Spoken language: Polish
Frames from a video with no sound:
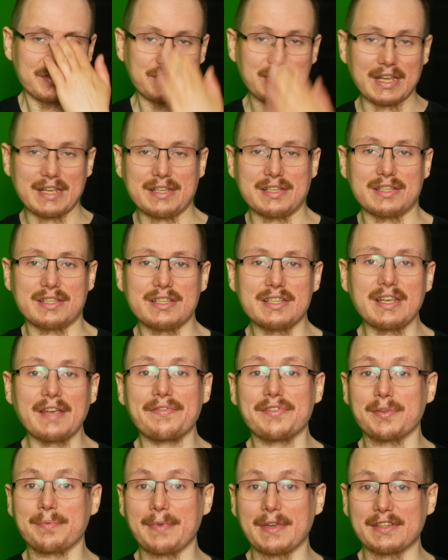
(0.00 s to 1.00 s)
Cześć,
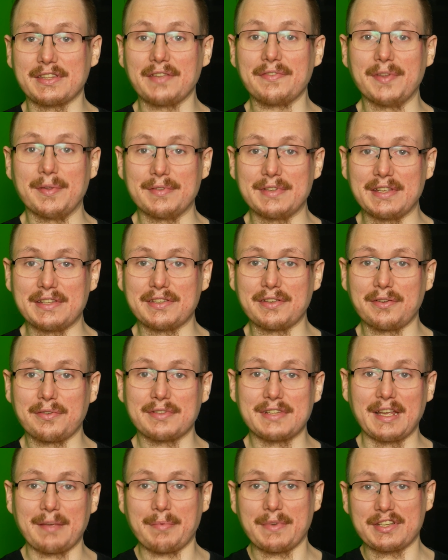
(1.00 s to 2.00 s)
dzisiaj w subiektywnym
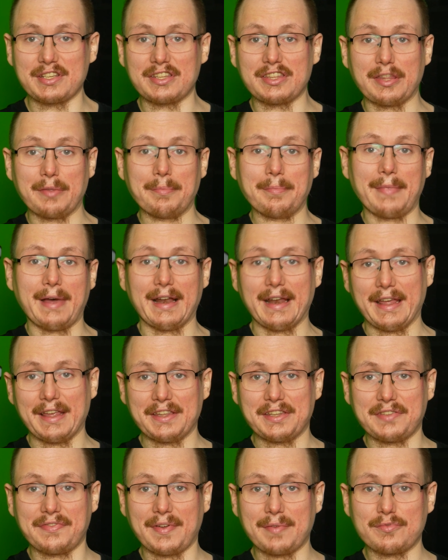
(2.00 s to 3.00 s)
Zezolu zajmę się tym
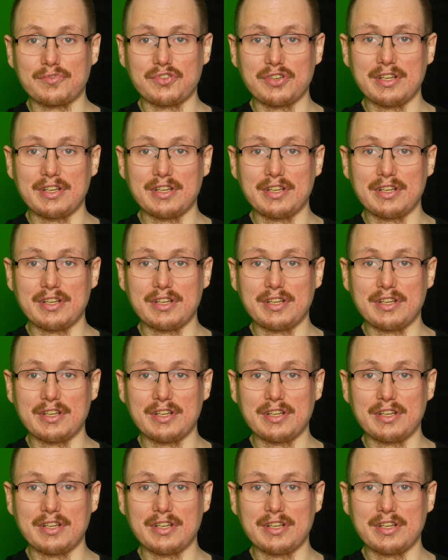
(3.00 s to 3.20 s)
maleństwem,